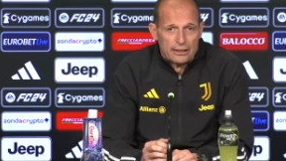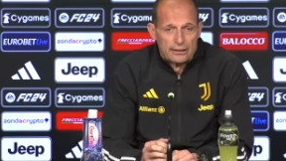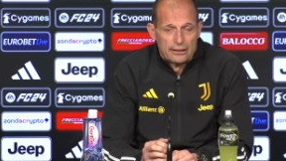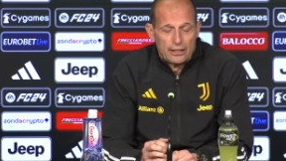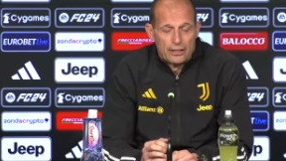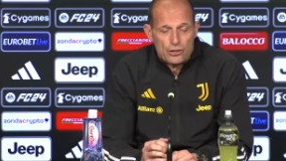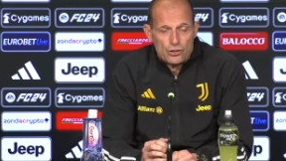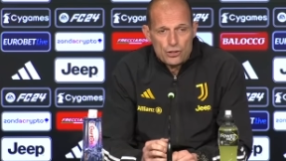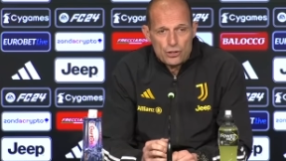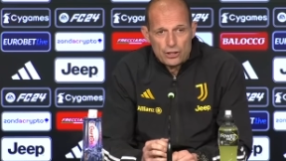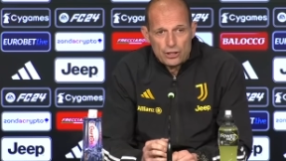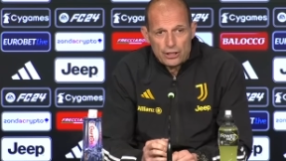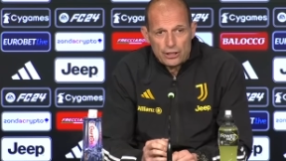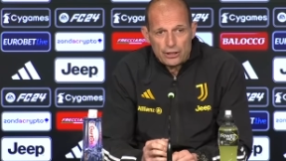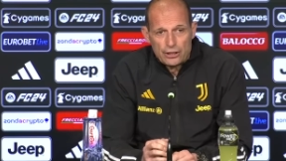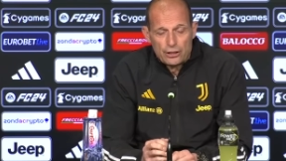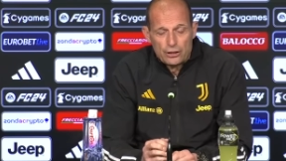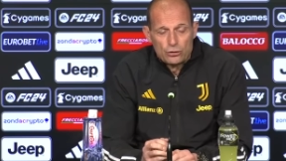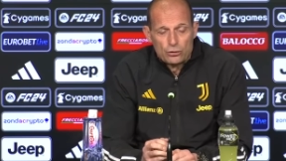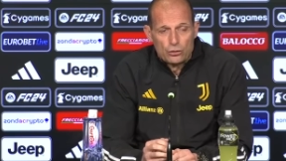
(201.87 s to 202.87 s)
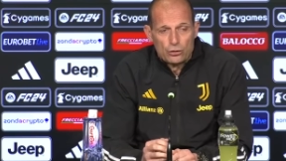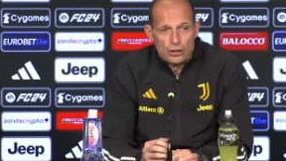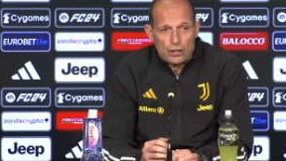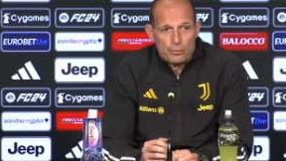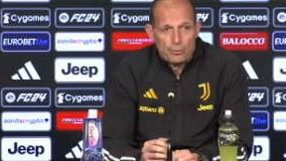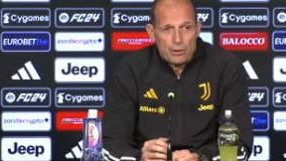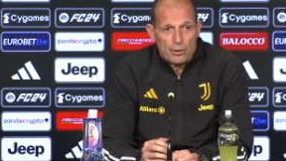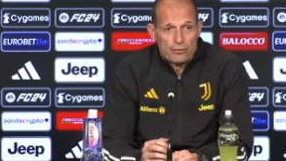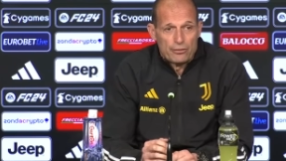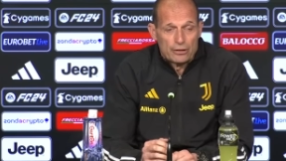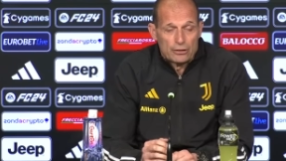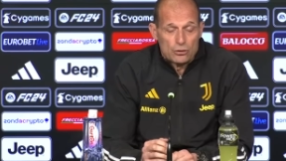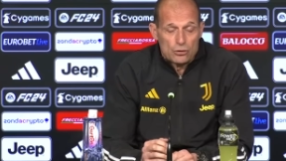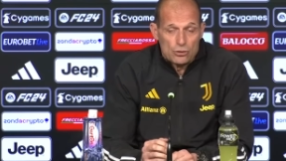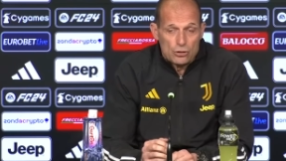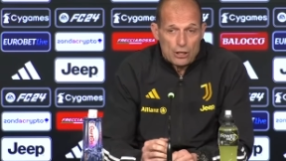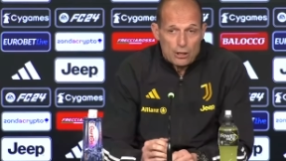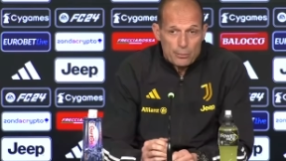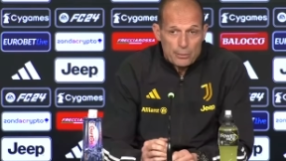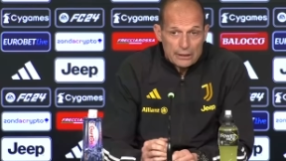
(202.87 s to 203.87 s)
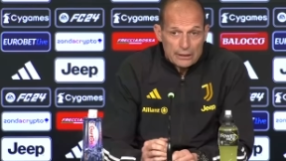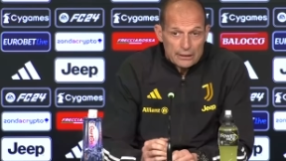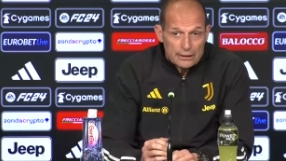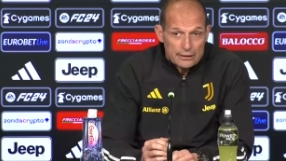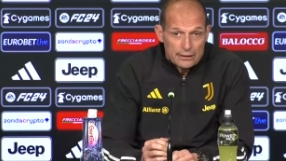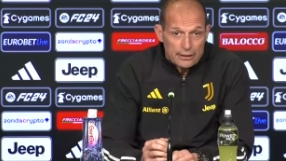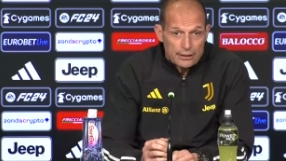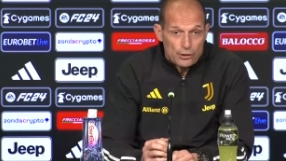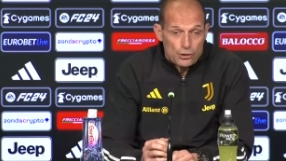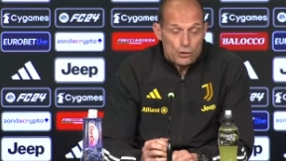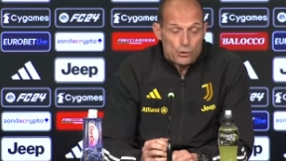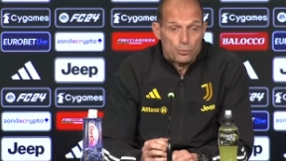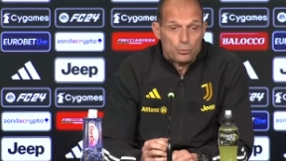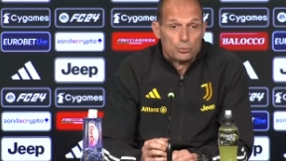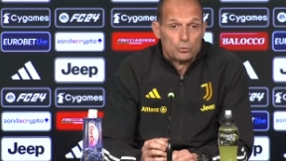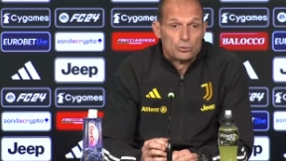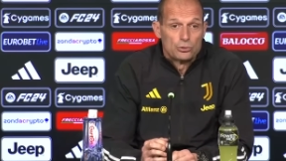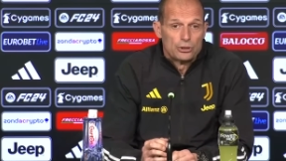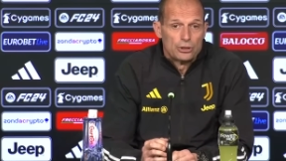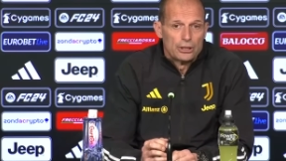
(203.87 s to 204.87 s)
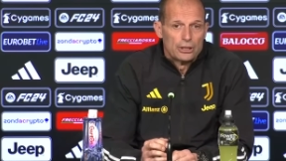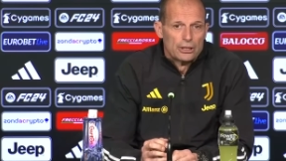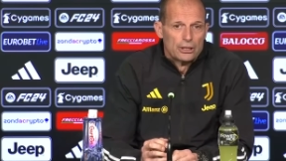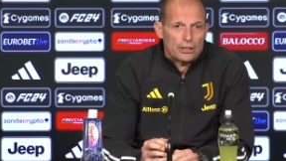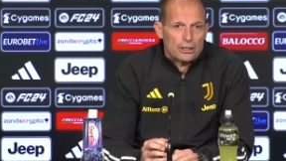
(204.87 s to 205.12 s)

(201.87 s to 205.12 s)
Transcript: nel giorno di ritorno abbiamo fatto solamente 13 punti